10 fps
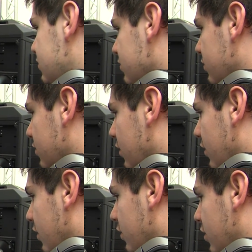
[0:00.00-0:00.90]
ce
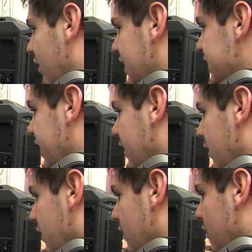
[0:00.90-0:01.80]
euh, grand laser,
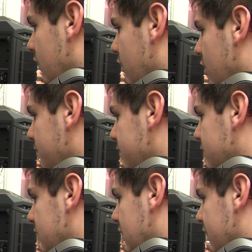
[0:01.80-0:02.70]
hop,
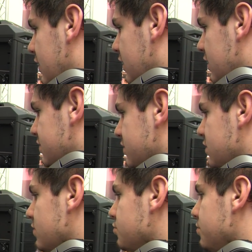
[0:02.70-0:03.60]
avec laquelle je vais
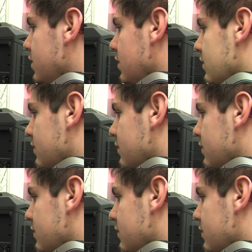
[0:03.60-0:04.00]
tuer.